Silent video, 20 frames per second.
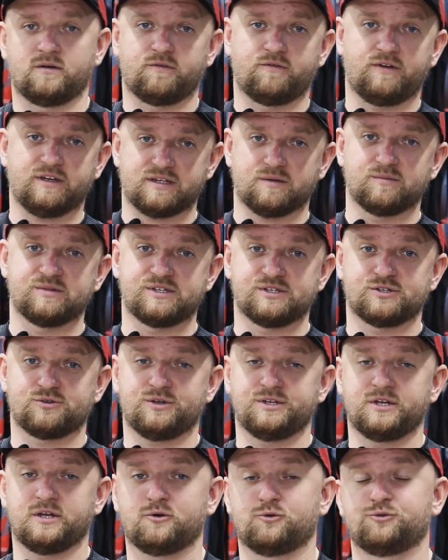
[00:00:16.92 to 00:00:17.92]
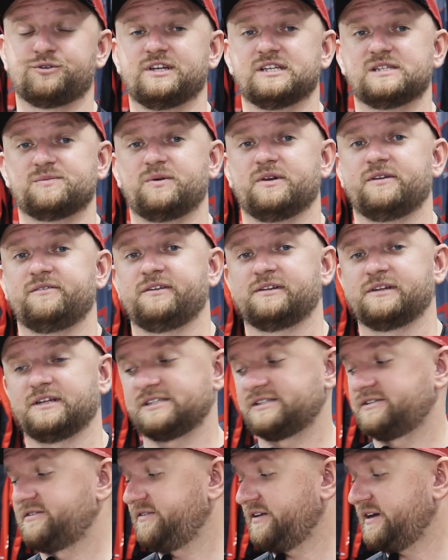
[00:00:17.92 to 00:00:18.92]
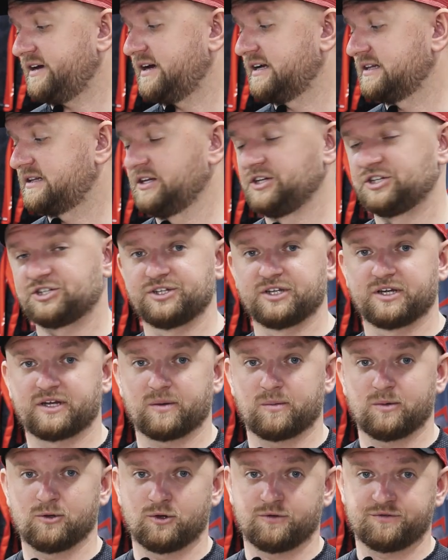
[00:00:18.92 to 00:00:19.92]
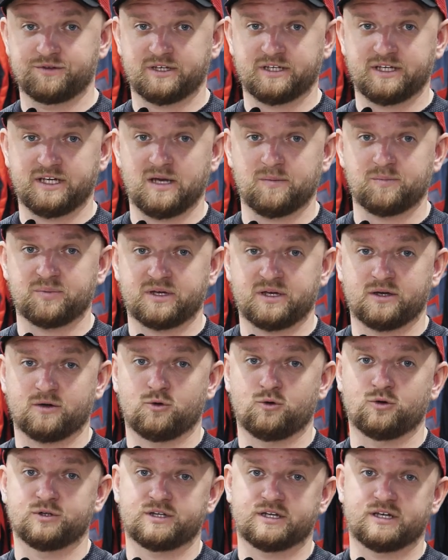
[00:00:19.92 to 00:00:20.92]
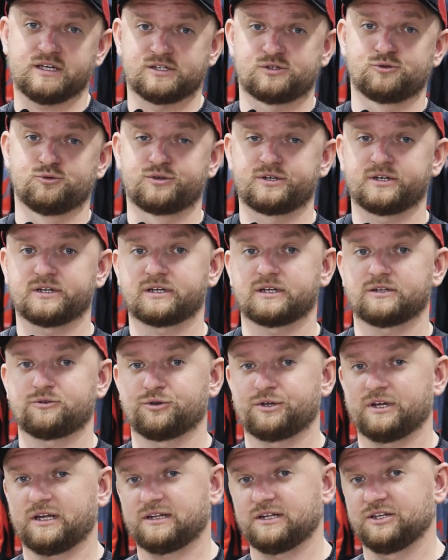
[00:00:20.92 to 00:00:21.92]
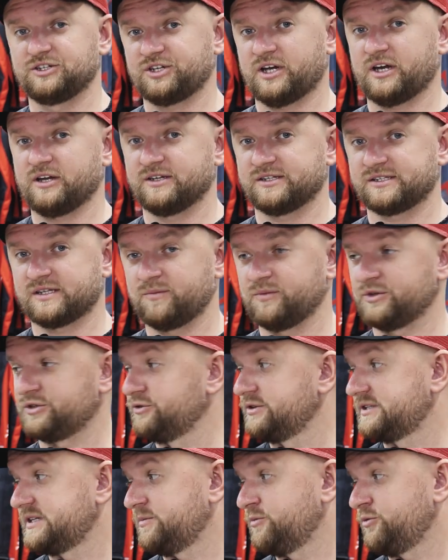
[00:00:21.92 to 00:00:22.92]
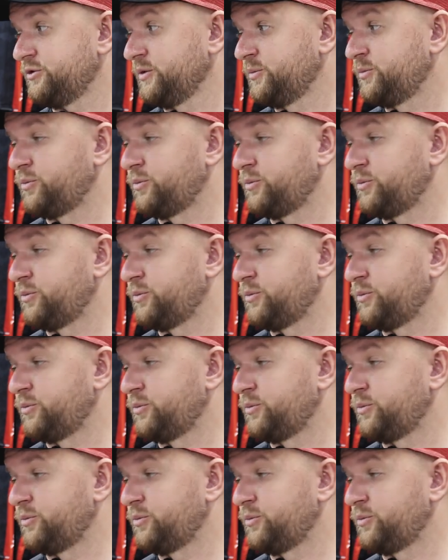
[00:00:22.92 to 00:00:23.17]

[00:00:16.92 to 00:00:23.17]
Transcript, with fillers: В этом сезоне у нас появилось две отличных рыболовных кепки от Азуры, которые отличаются между собой